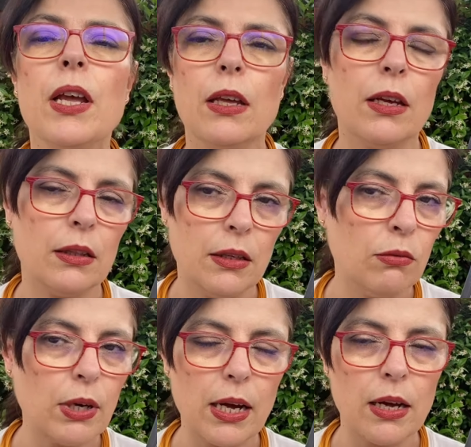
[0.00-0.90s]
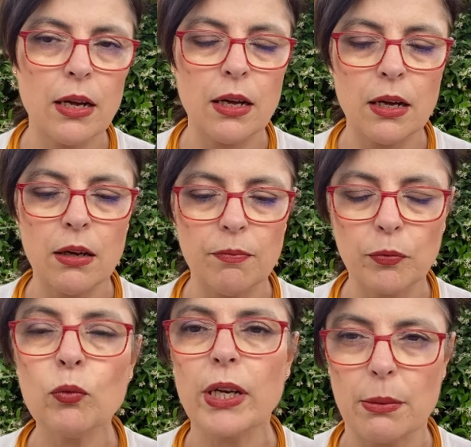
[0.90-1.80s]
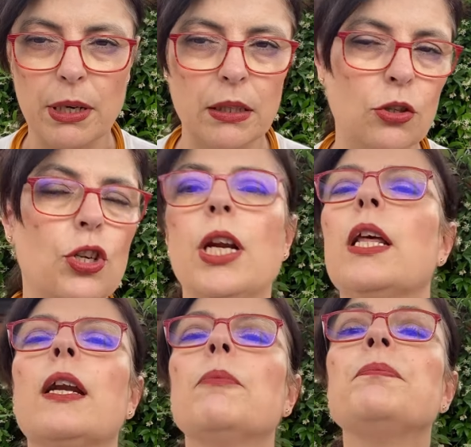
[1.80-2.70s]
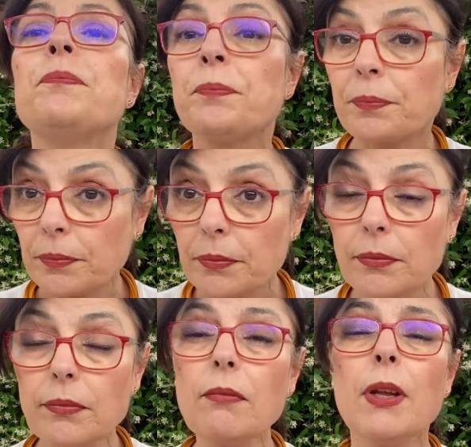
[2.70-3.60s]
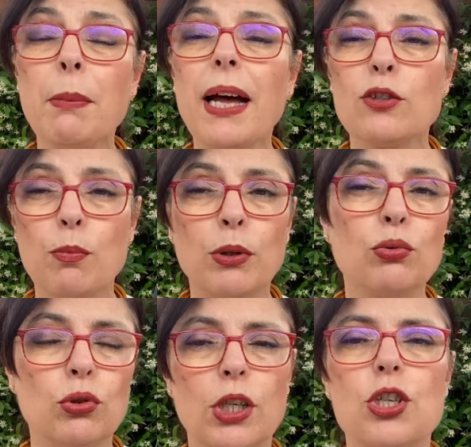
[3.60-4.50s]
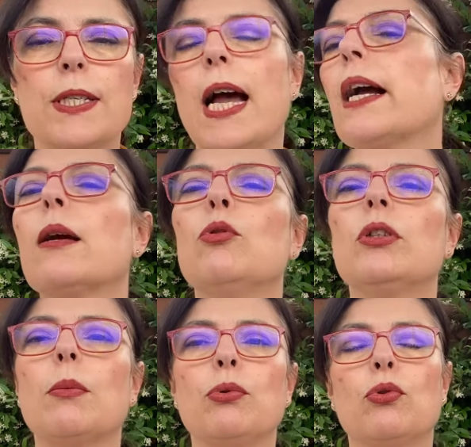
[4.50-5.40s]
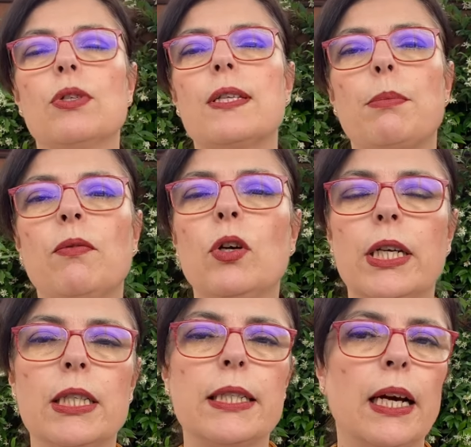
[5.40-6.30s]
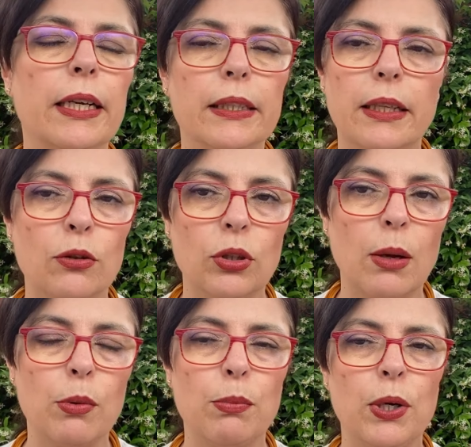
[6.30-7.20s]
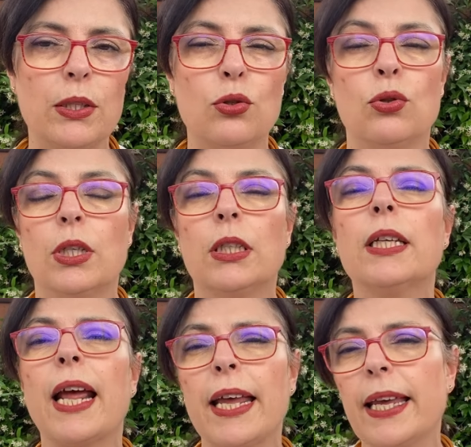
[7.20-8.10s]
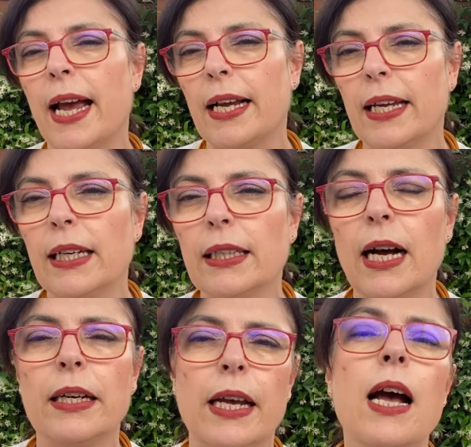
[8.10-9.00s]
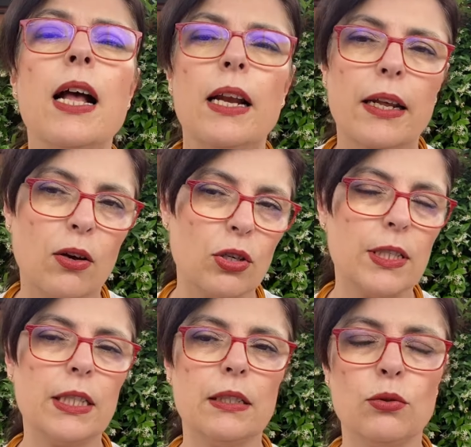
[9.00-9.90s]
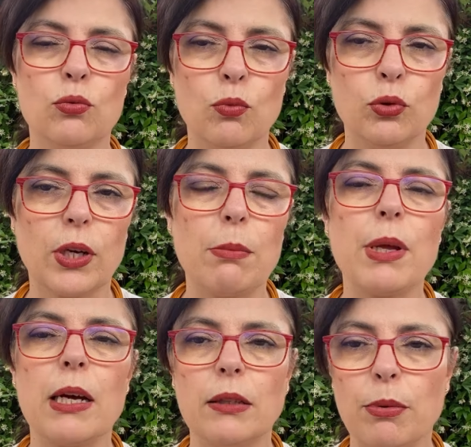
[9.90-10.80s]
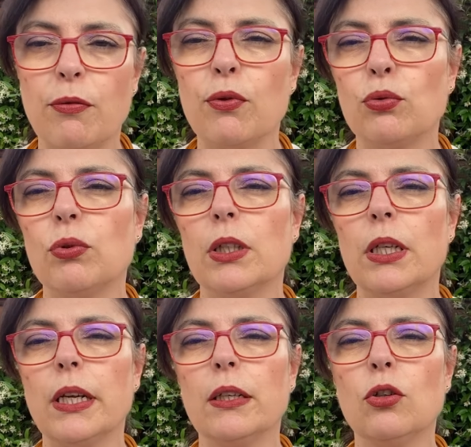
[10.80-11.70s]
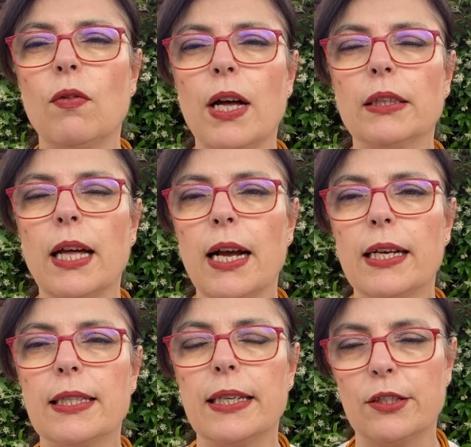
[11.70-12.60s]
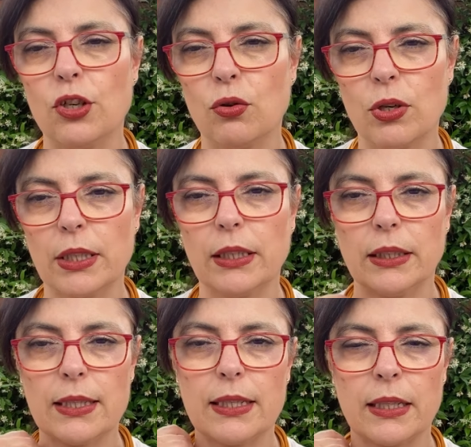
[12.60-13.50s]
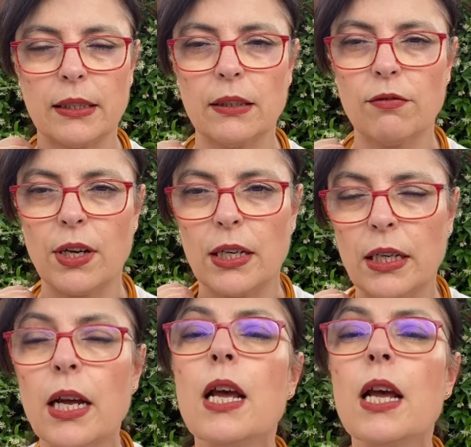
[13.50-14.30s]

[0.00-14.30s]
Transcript: eh, una, un crimine di genere ma soprattutto che ci sia anche molta più consapevolezza all'interno della popolazione. Direi che anche in Italia le cose sono molto cambiate, per fortuna dagli anni 90, anche se c'è ancora tanta strada da fare.